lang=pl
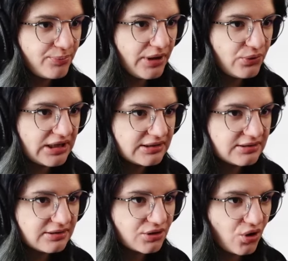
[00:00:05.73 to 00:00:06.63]

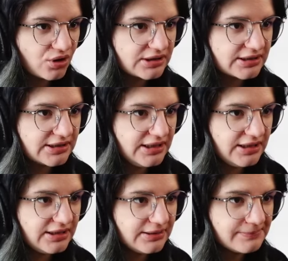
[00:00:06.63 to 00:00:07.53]
pełen rok
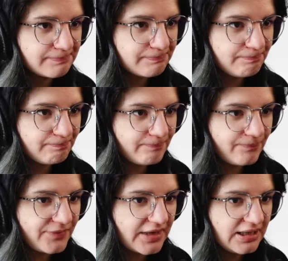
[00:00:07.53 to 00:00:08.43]
i
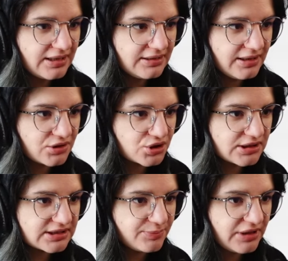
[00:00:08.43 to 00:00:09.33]
jako, że
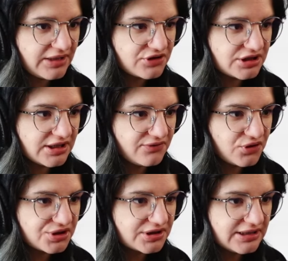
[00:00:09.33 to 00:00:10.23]
jest pierwszy dzień
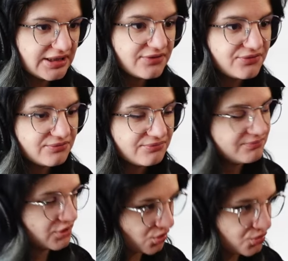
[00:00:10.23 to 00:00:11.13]
wiosny
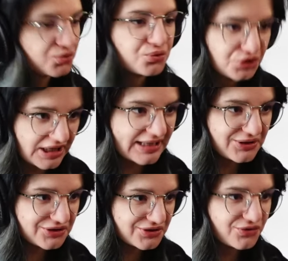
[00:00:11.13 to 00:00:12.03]
roku
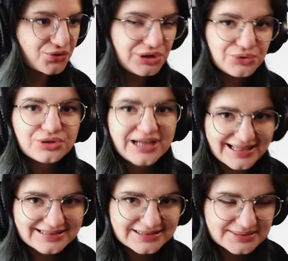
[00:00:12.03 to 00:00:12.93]
drugiego, to wrócił
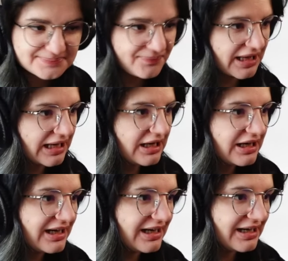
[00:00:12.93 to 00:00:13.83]
Kent.
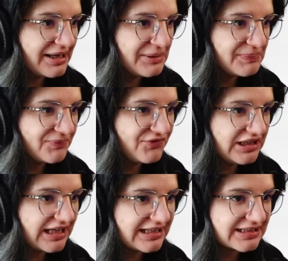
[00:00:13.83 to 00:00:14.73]
Um,
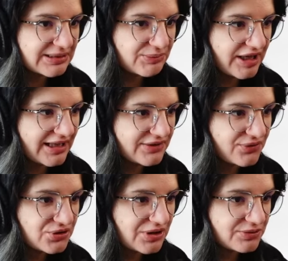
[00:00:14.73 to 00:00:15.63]
witaj, jestem Kent.
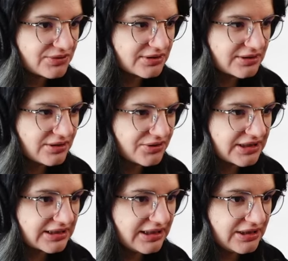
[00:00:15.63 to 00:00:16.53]
Wróciłem z, y,
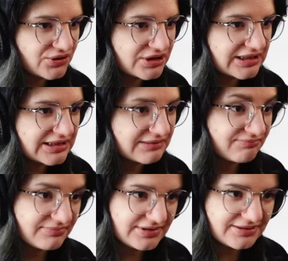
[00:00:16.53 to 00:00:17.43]
ostatniej nocy z,
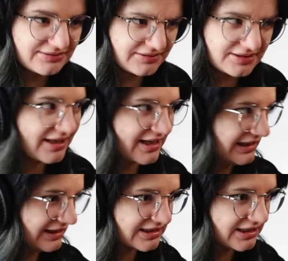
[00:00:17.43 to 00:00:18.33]
z
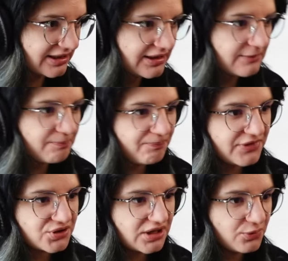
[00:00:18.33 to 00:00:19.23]
zagranicy.
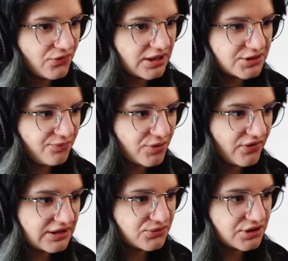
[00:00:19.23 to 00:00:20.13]
Żona mówiła, że
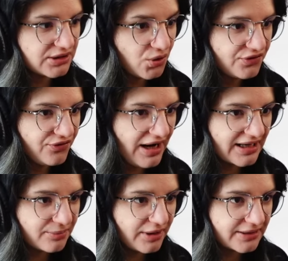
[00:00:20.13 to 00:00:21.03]
wprowadził się nowy
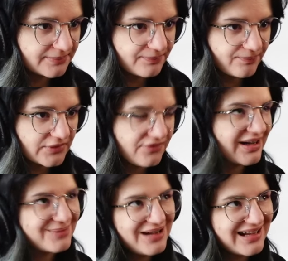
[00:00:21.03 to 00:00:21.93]
farmer.
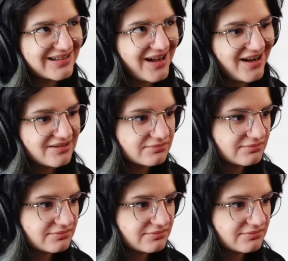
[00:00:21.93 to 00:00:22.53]
Farmerka.